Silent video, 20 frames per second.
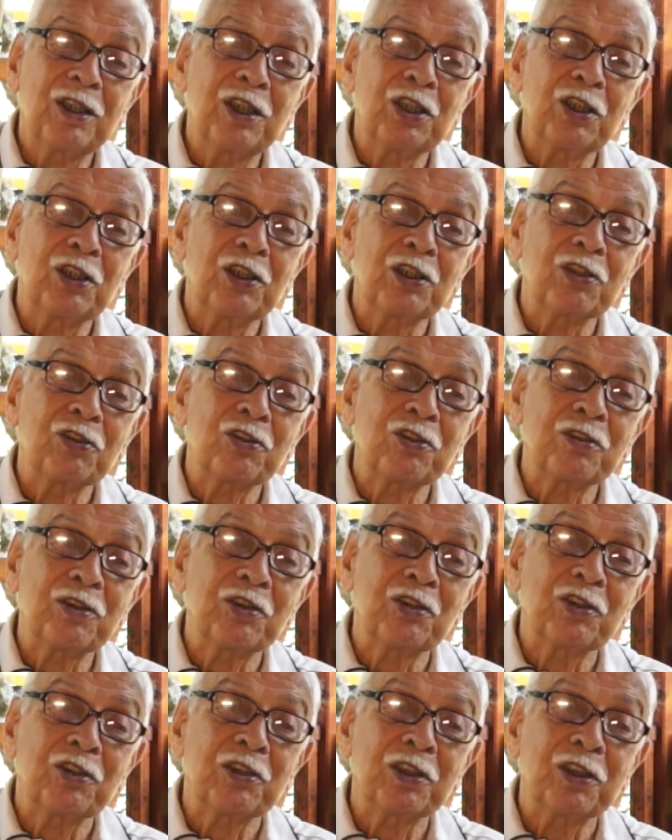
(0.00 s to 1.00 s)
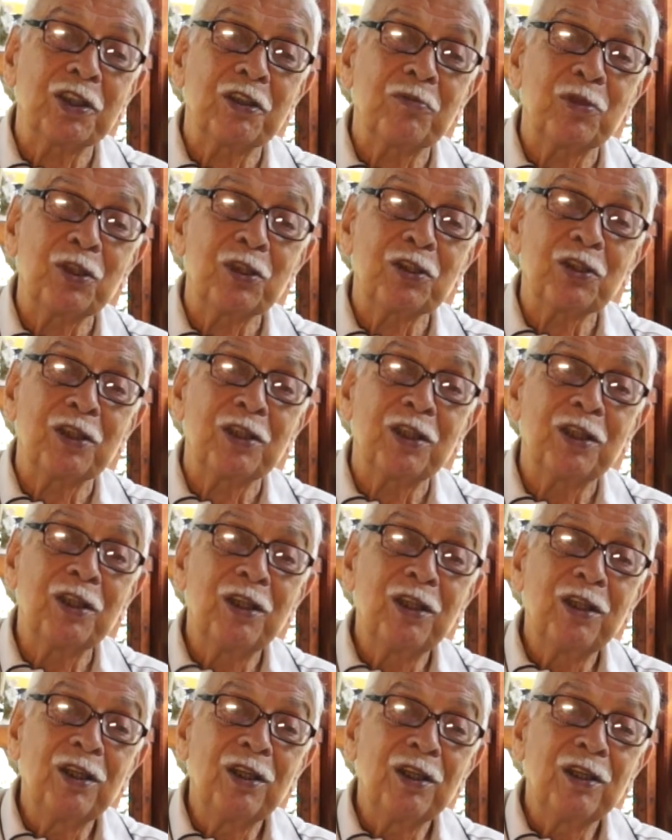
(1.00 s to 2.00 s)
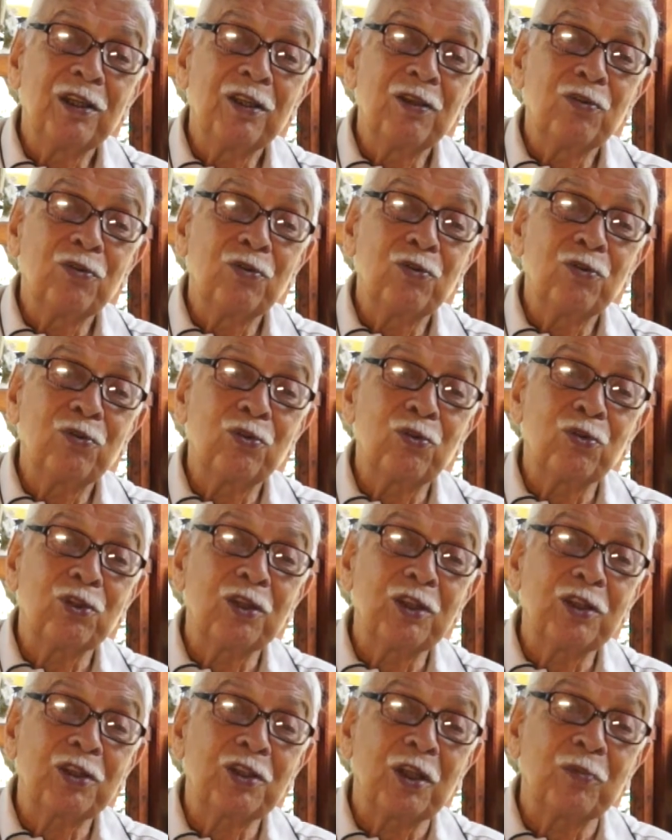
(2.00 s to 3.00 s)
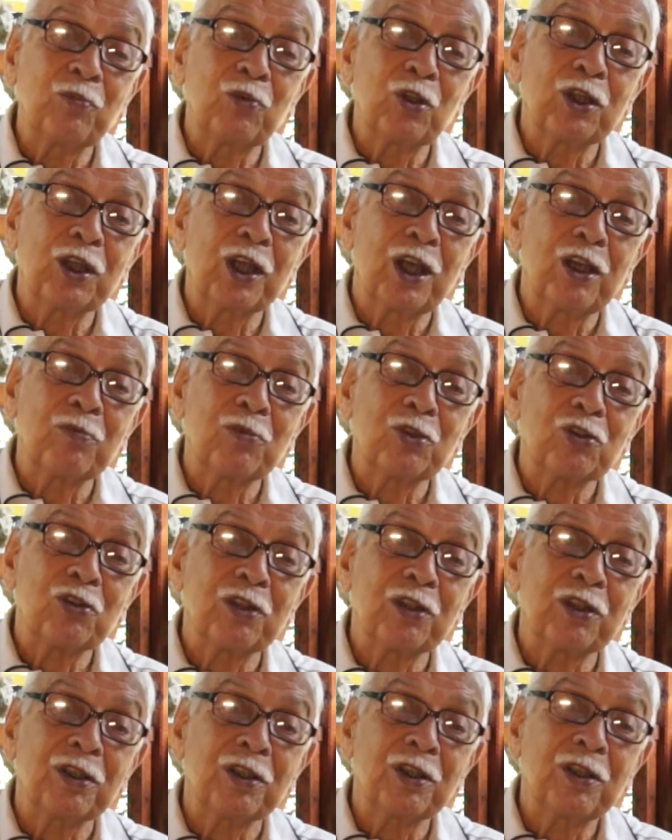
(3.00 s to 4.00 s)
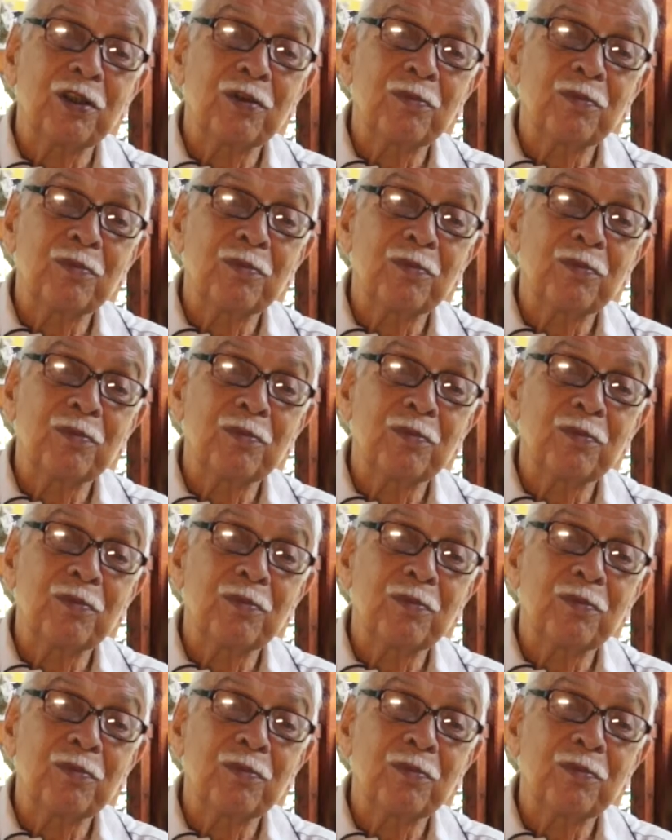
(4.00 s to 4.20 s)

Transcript: İngiliz zırhlı gemisi Türk İstanbul'a gelmişti.